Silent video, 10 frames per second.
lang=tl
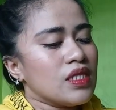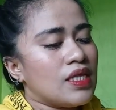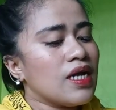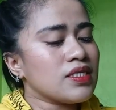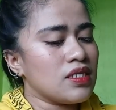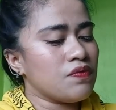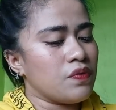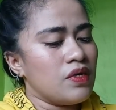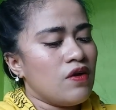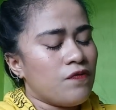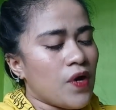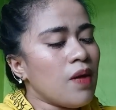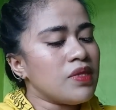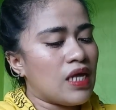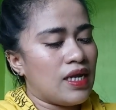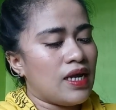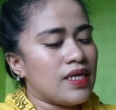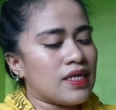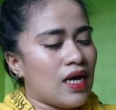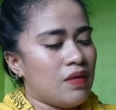Next is From
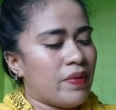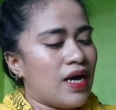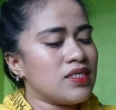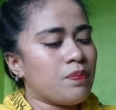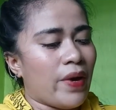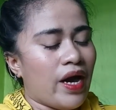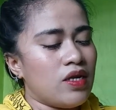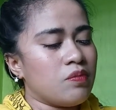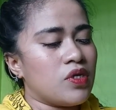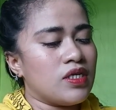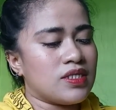Daylight Albas, paano mo